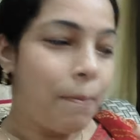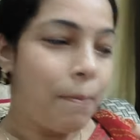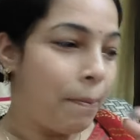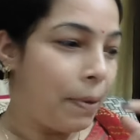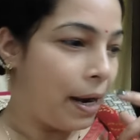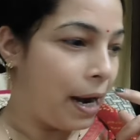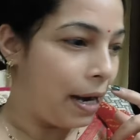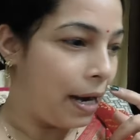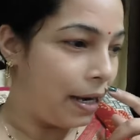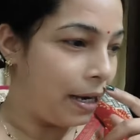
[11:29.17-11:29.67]

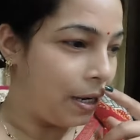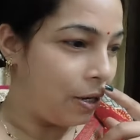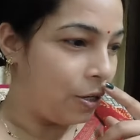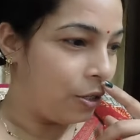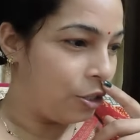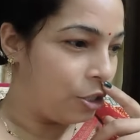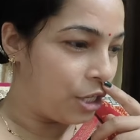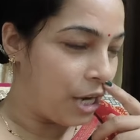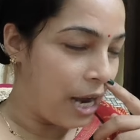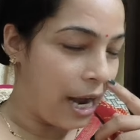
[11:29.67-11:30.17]
पराठे और
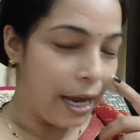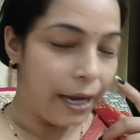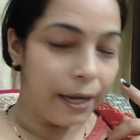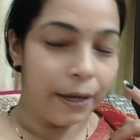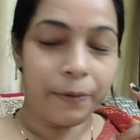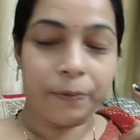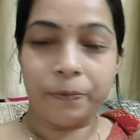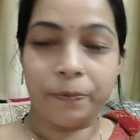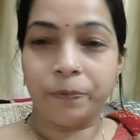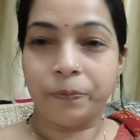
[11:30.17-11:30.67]
चाय
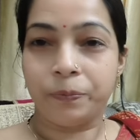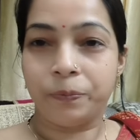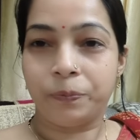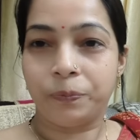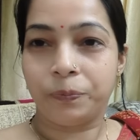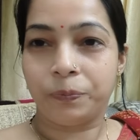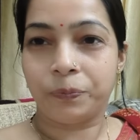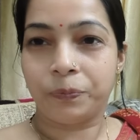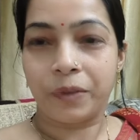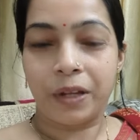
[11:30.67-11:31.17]

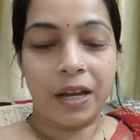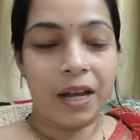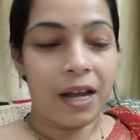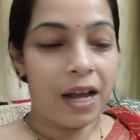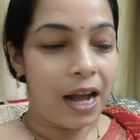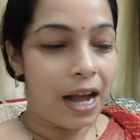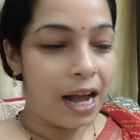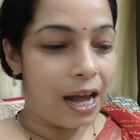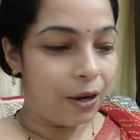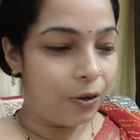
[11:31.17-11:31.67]

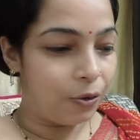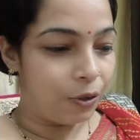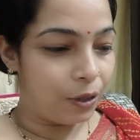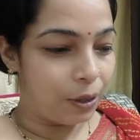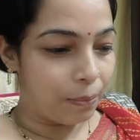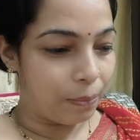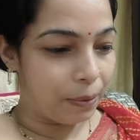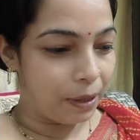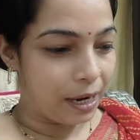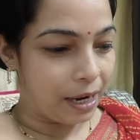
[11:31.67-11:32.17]
आलू के
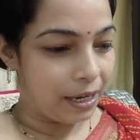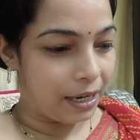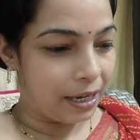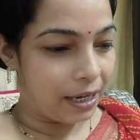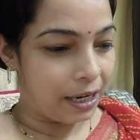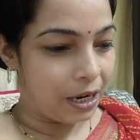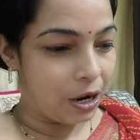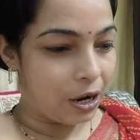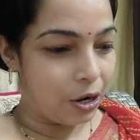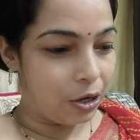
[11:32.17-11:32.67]

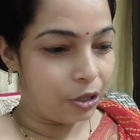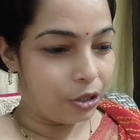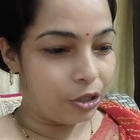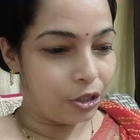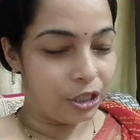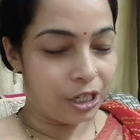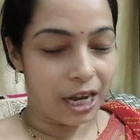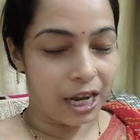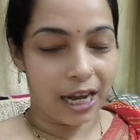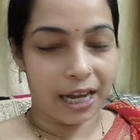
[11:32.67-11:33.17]
पराठे और
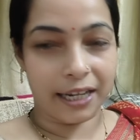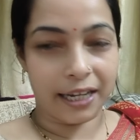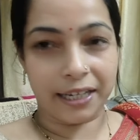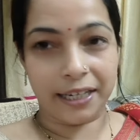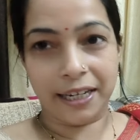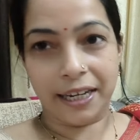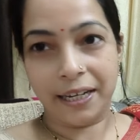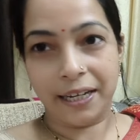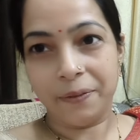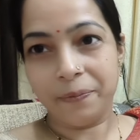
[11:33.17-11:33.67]
चाय
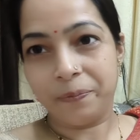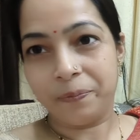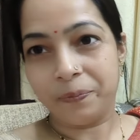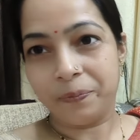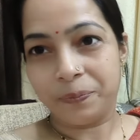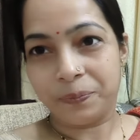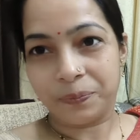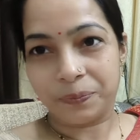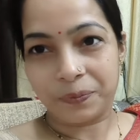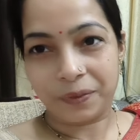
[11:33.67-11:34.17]
ये
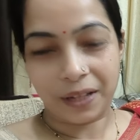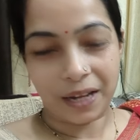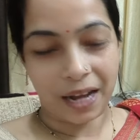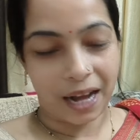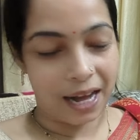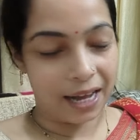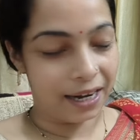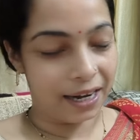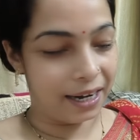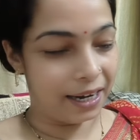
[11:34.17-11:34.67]

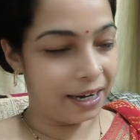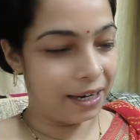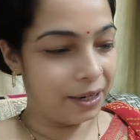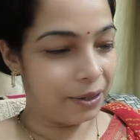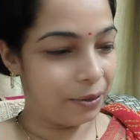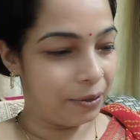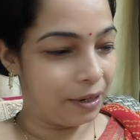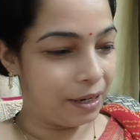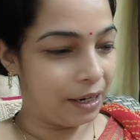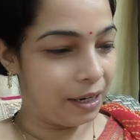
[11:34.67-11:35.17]
खा रहे हैं
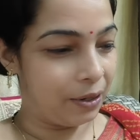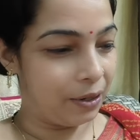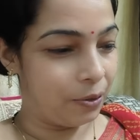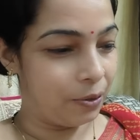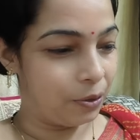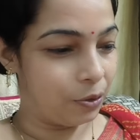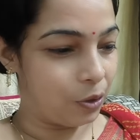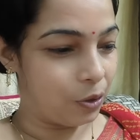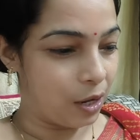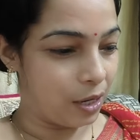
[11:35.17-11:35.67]
क्योंकि इनको
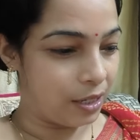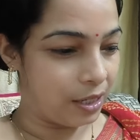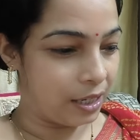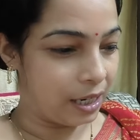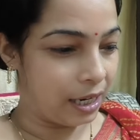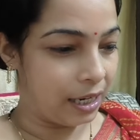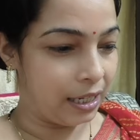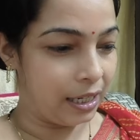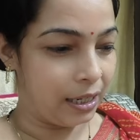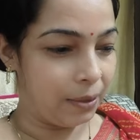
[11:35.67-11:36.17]
सॉस से
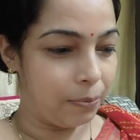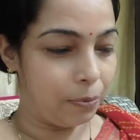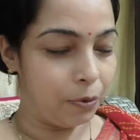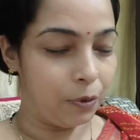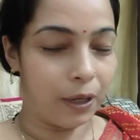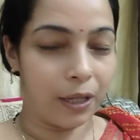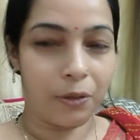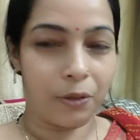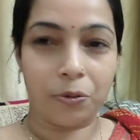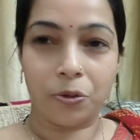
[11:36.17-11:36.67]
नहीं दीपू
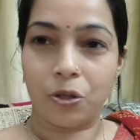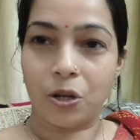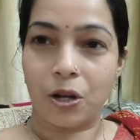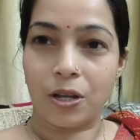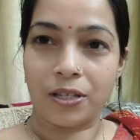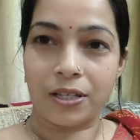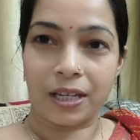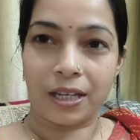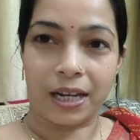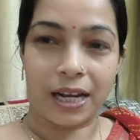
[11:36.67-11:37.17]
है तो
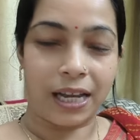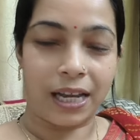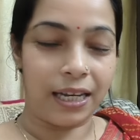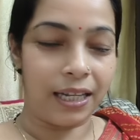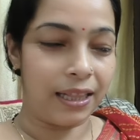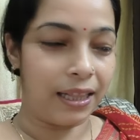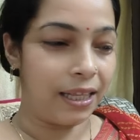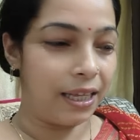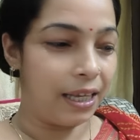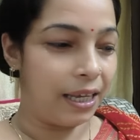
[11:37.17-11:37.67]
सॉस से खा
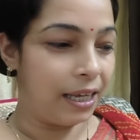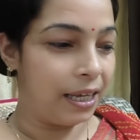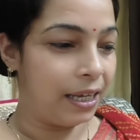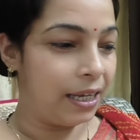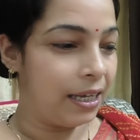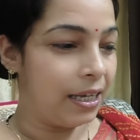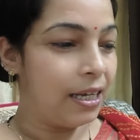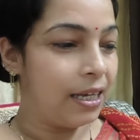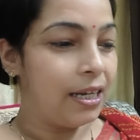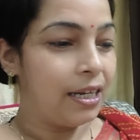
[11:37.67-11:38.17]
लेती हैं
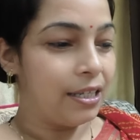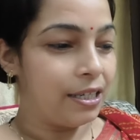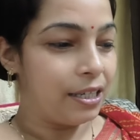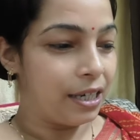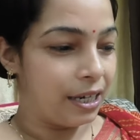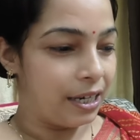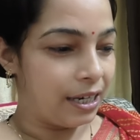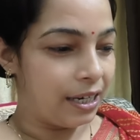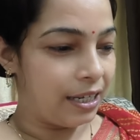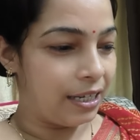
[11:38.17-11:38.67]

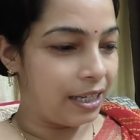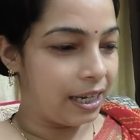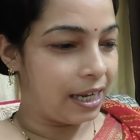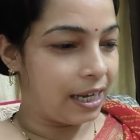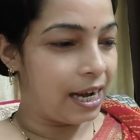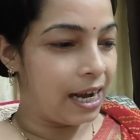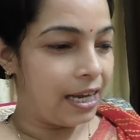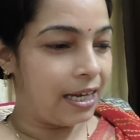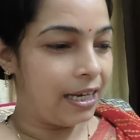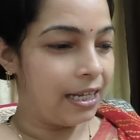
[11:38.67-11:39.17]
चटनी से
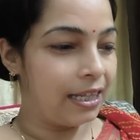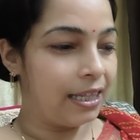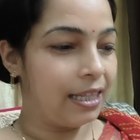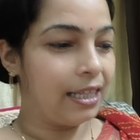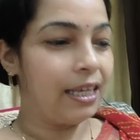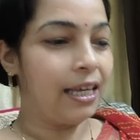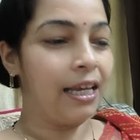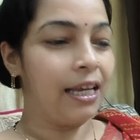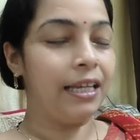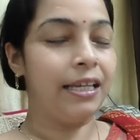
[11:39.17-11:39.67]
खा लेती
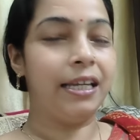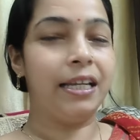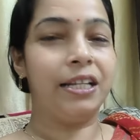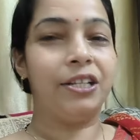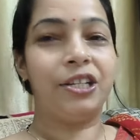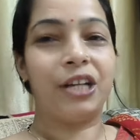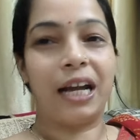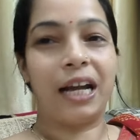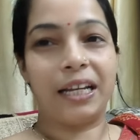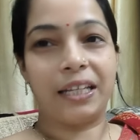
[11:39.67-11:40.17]
हैं ये
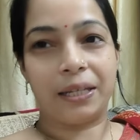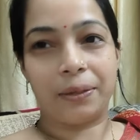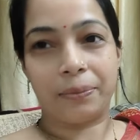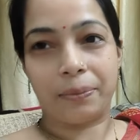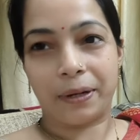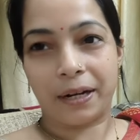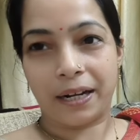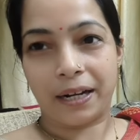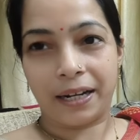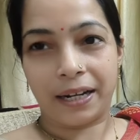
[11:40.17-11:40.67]
चाय से
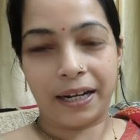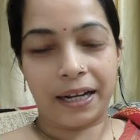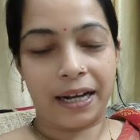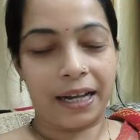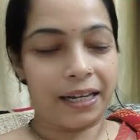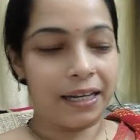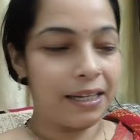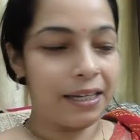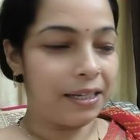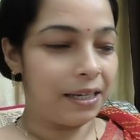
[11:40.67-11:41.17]
पराठे
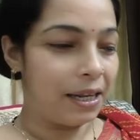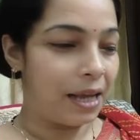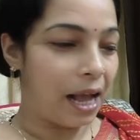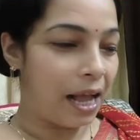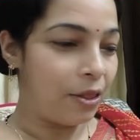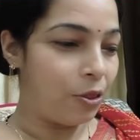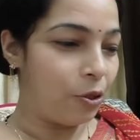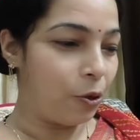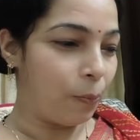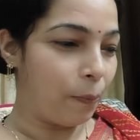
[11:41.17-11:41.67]
खाते इसलिए आज
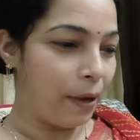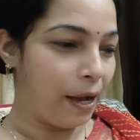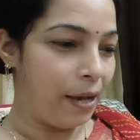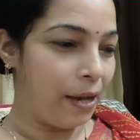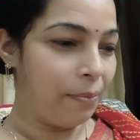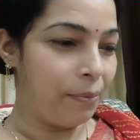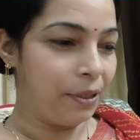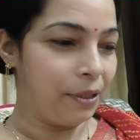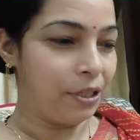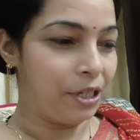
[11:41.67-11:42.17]
दोपहर
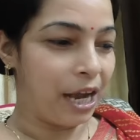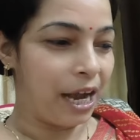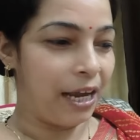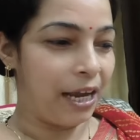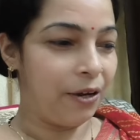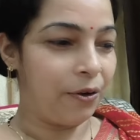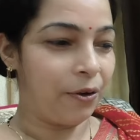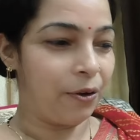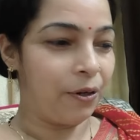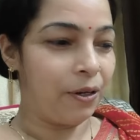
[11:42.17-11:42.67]
में चाय
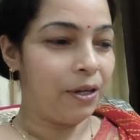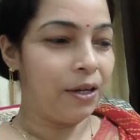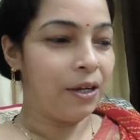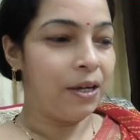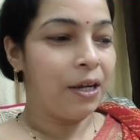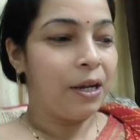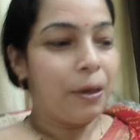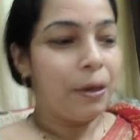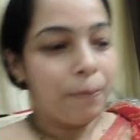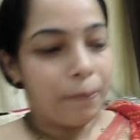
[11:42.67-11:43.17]
और
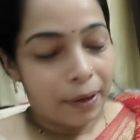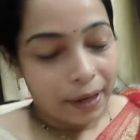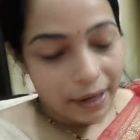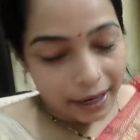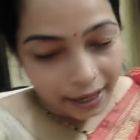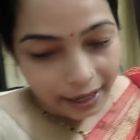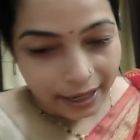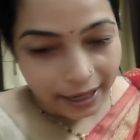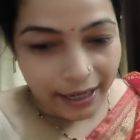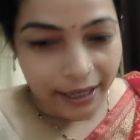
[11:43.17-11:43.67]

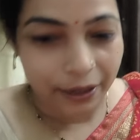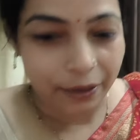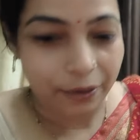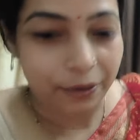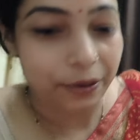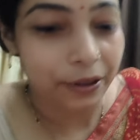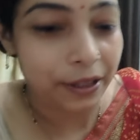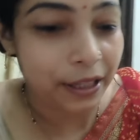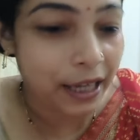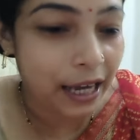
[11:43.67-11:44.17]
पराठा इनको
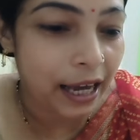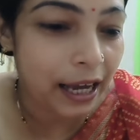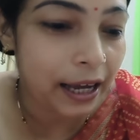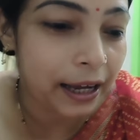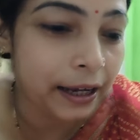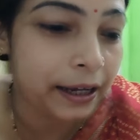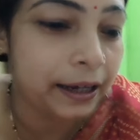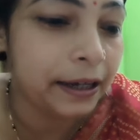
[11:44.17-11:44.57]
दिया है